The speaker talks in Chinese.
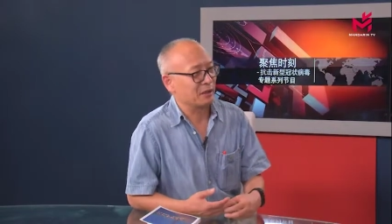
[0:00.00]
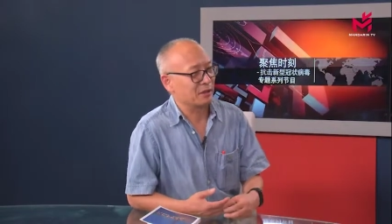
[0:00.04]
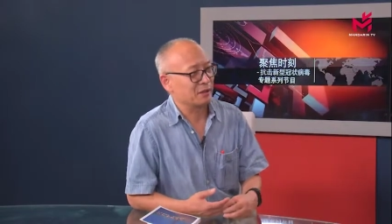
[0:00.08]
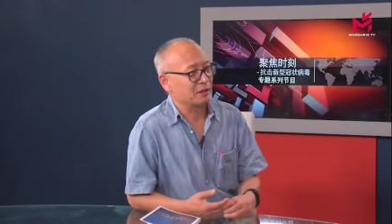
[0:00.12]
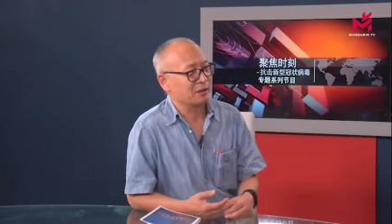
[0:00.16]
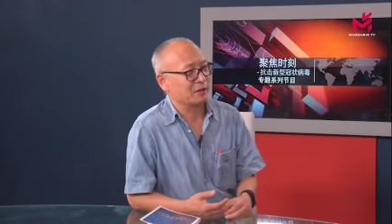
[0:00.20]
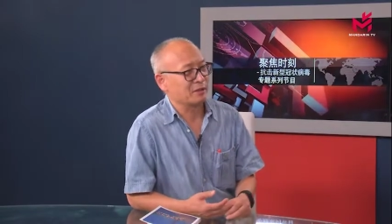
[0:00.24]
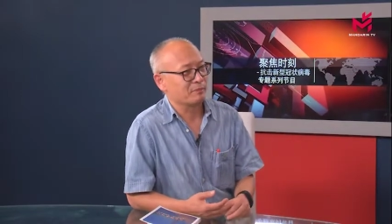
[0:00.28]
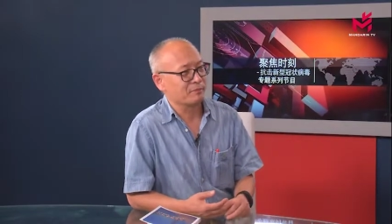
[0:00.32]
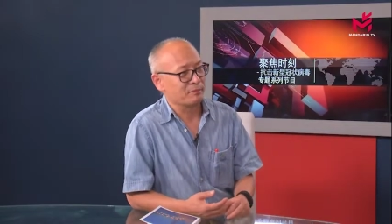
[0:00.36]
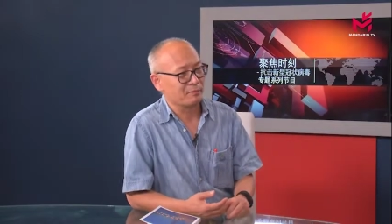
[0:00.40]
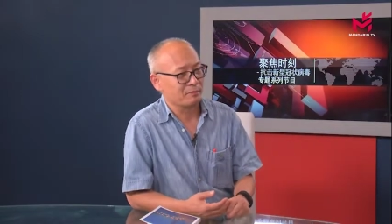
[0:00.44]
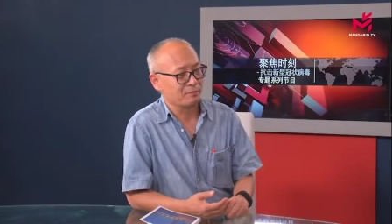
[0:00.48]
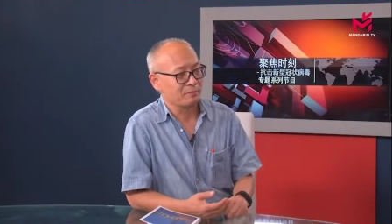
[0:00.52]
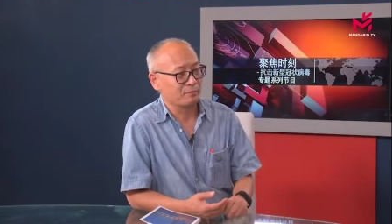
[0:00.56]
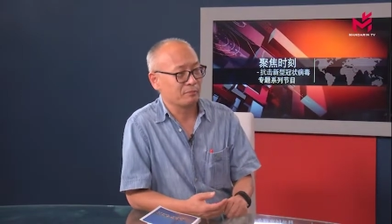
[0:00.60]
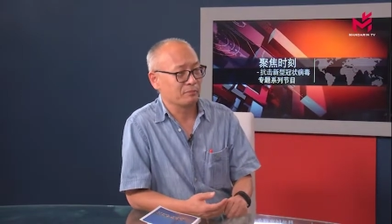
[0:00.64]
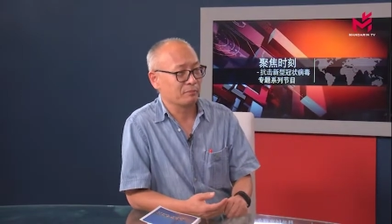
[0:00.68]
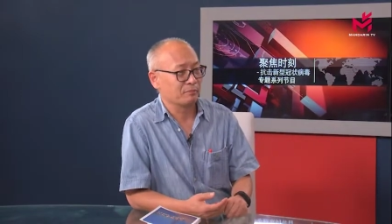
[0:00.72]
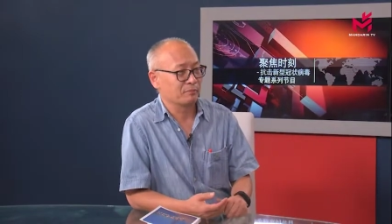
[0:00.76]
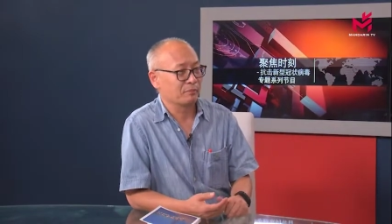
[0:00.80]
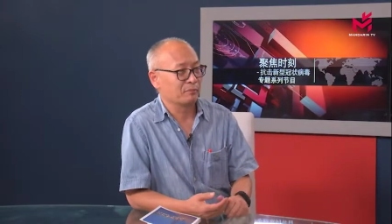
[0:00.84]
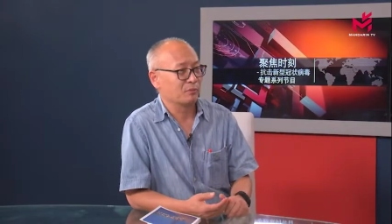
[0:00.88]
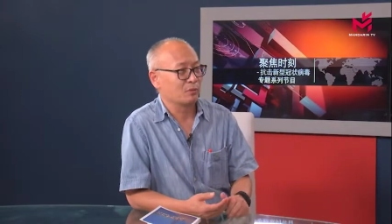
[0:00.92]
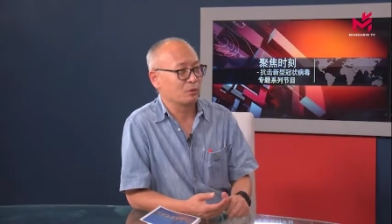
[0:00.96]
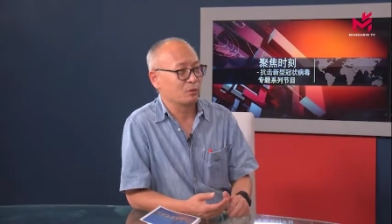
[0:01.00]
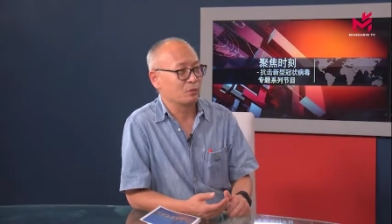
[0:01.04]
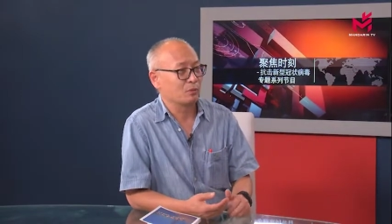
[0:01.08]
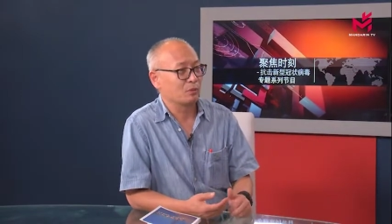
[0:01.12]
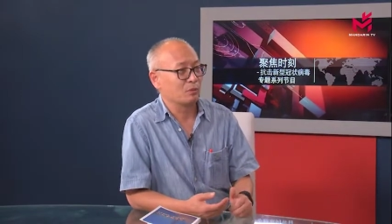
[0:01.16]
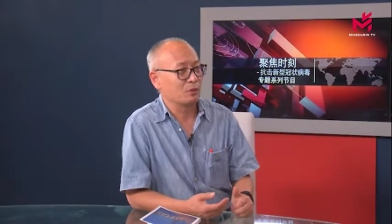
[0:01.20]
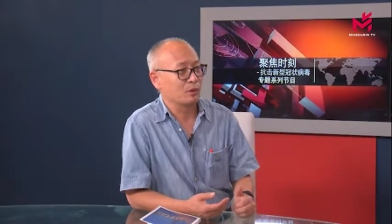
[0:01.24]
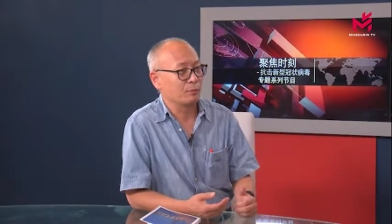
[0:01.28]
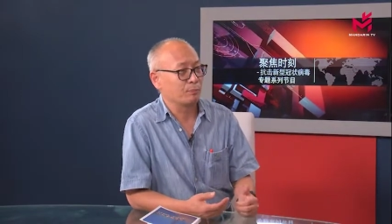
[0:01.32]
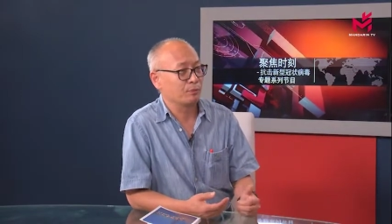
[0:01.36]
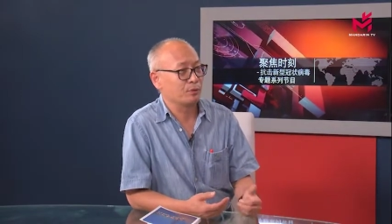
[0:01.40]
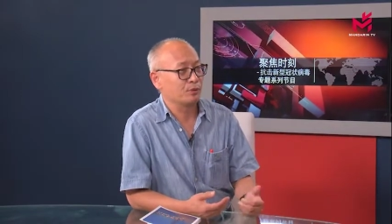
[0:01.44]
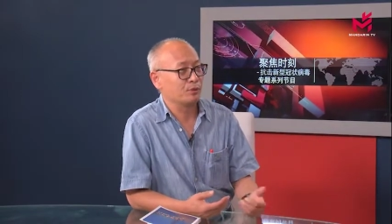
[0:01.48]
这也
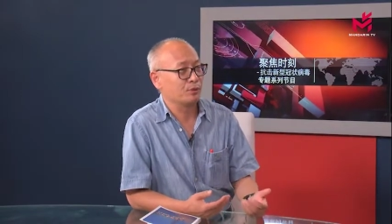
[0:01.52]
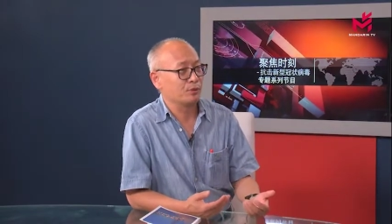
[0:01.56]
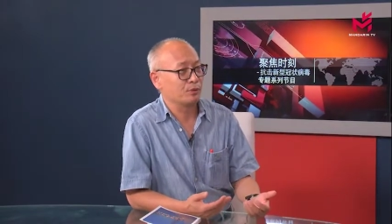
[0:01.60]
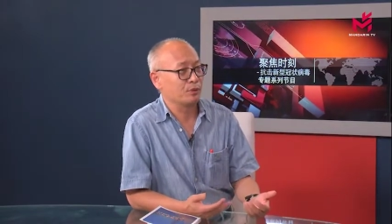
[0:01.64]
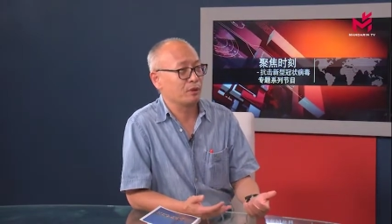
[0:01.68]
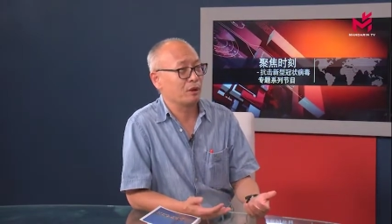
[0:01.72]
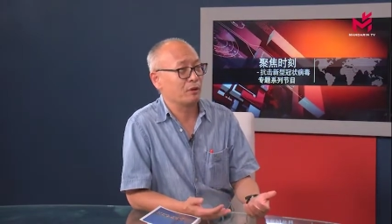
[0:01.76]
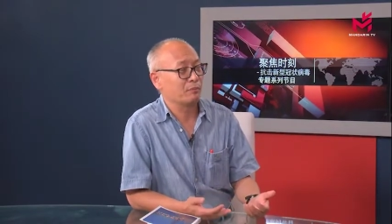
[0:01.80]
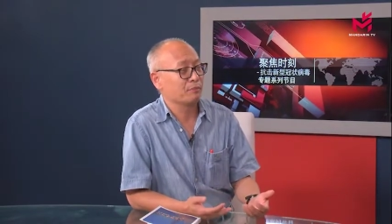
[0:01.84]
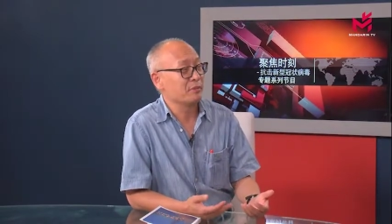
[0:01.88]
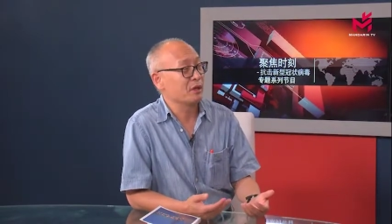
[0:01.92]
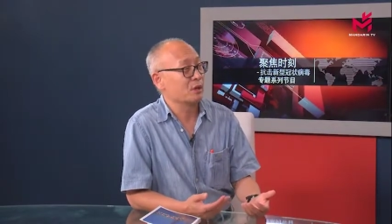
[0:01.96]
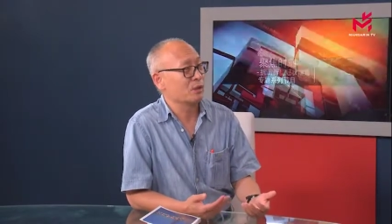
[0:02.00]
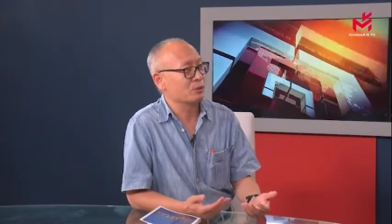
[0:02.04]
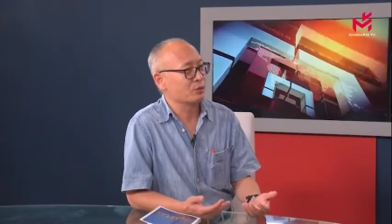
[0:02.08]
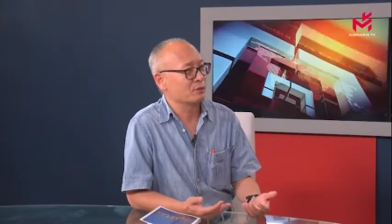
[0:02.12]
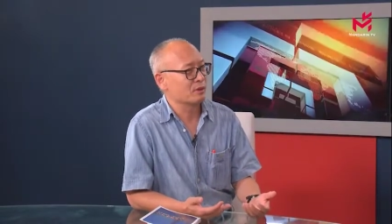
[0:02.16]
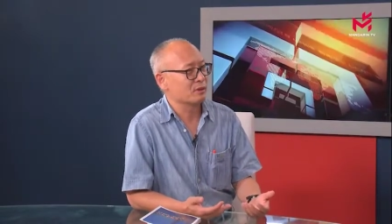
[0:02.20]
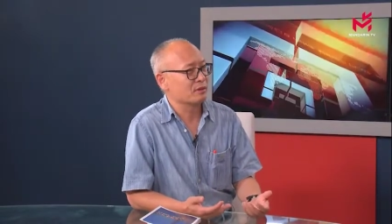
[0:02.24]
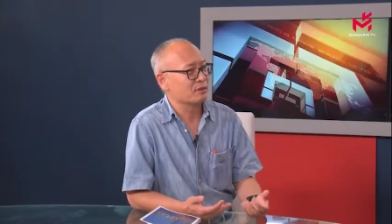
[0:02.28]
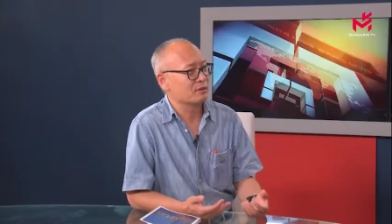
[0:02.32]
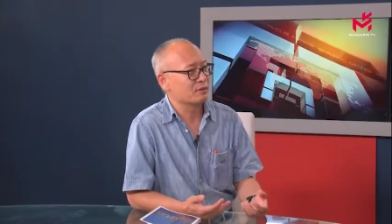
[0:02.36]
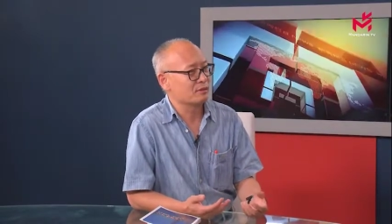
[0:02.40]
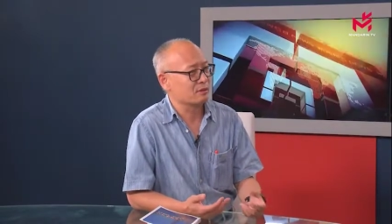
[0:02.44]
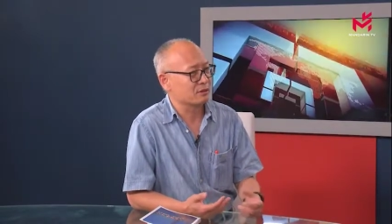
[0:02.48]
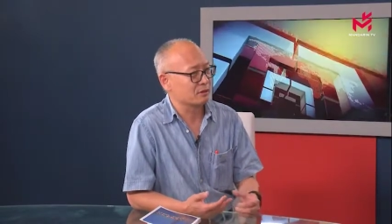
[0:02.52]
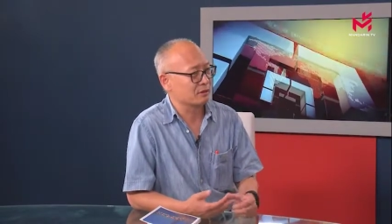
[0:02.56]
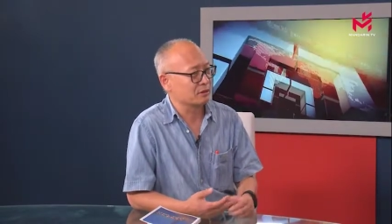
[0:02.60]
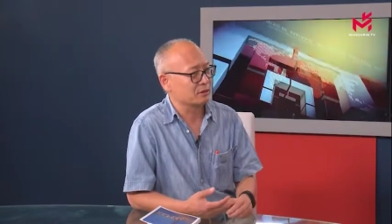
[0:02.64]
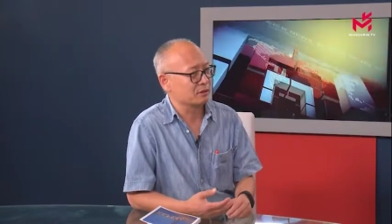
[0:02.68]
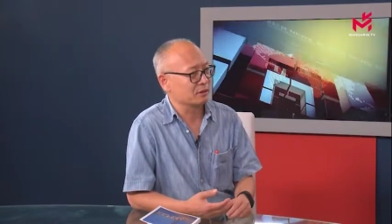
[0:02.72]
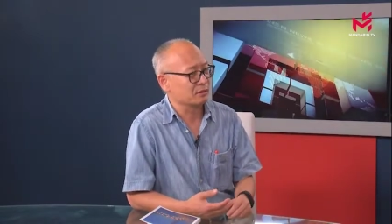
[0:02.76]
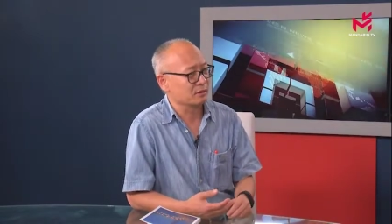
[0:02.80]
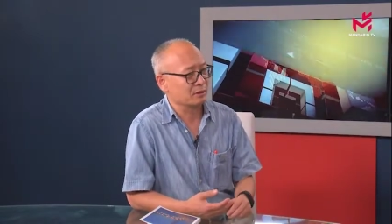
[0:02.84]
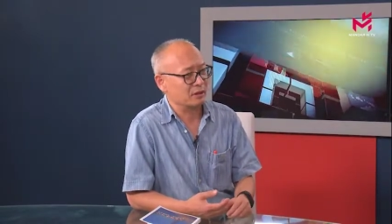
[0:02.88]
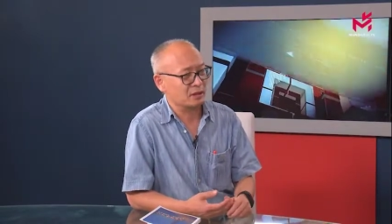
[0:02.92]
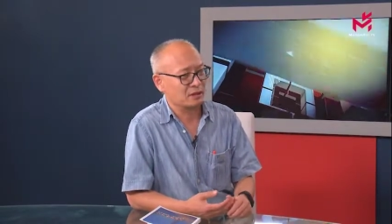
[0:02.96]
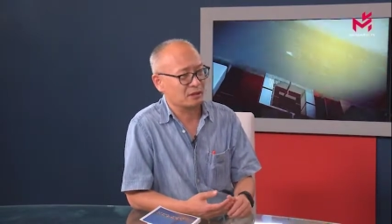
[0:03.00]
我必须要面对四十。
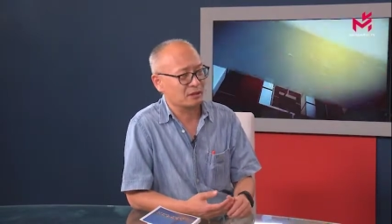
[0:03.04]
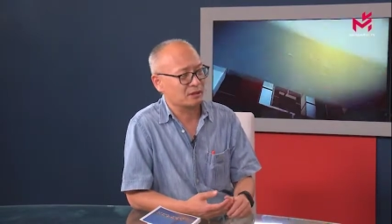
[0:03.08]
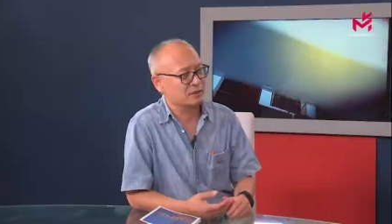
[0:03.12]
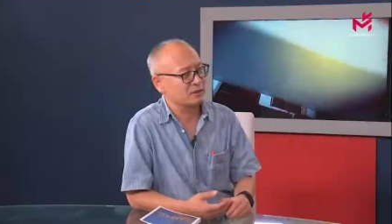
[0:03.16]
我觉得这